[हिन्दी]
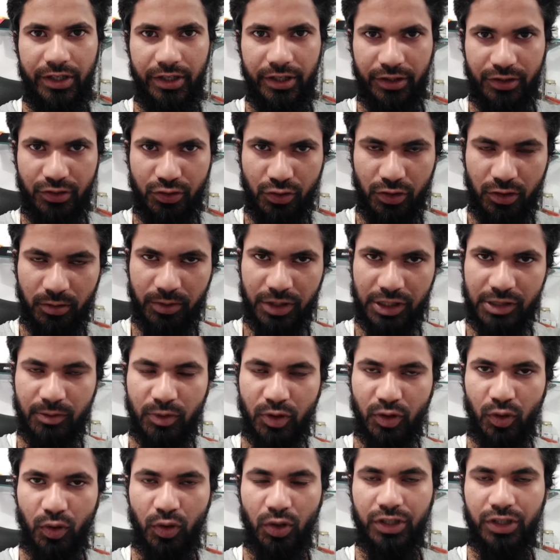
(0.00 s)
एक्चुअली में इसमें
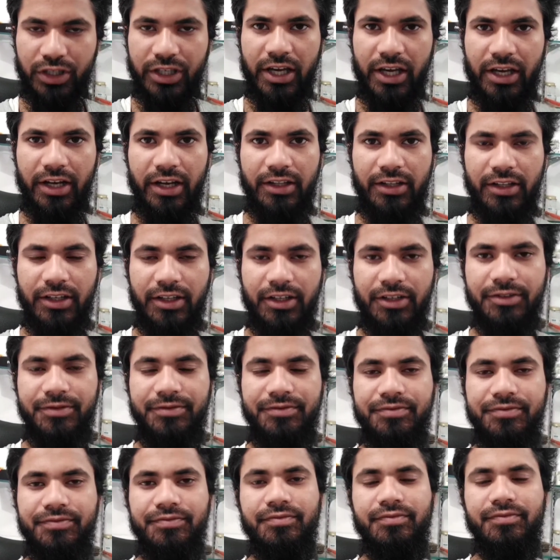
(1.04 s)
हो क्या रहा था ना
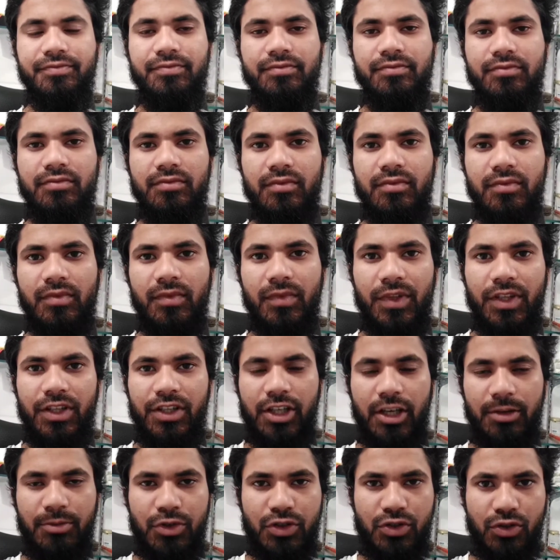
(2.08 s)

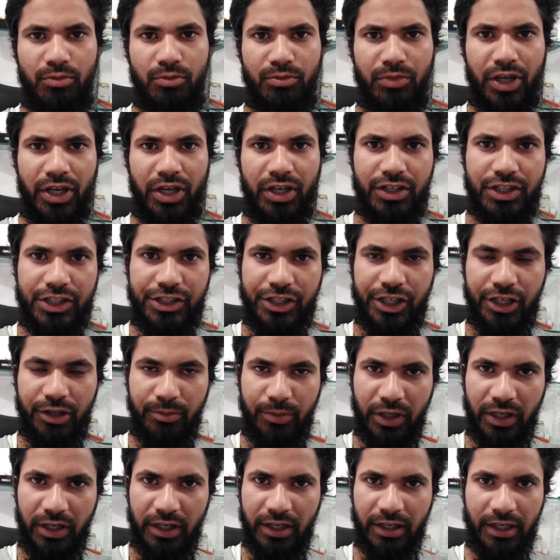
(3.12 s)
जब इसको मेन स्टैंड
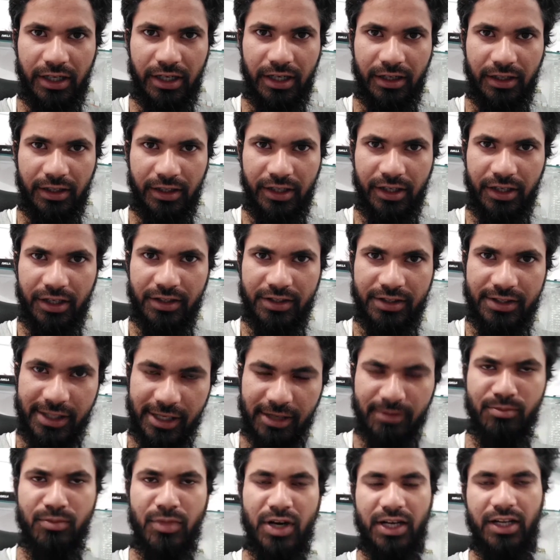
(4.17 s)
पे लगा के
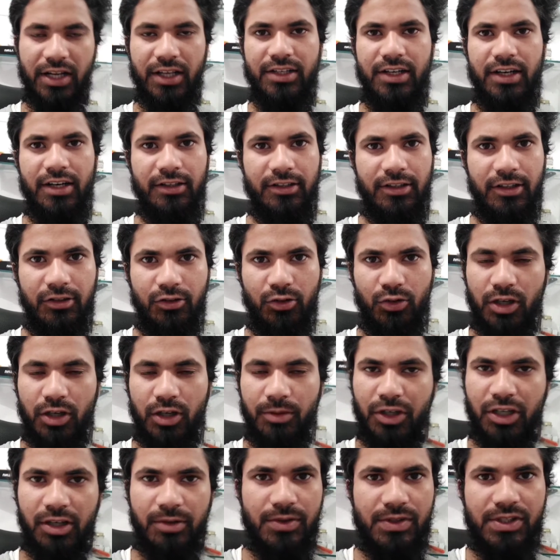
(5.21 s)
सेल्फ मारा जा रहा था तो
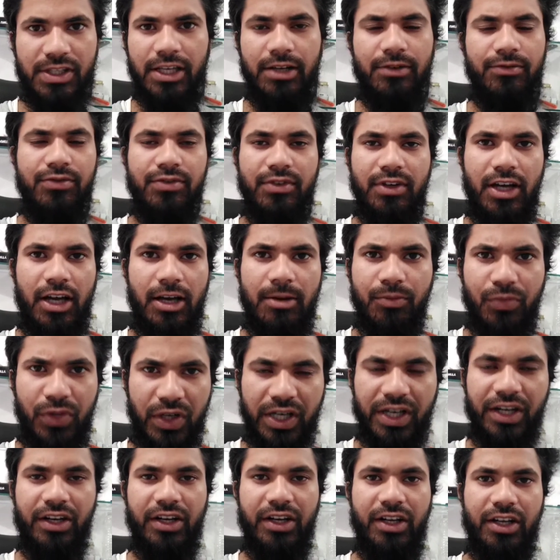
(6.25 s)
कभी कभी सेल्फ काम
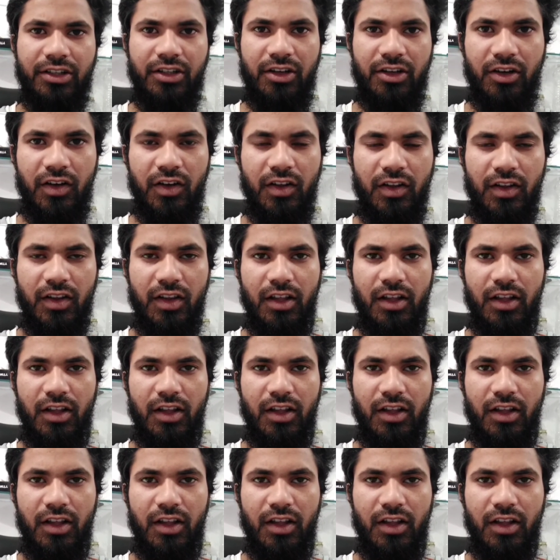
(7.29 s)
कर रहा था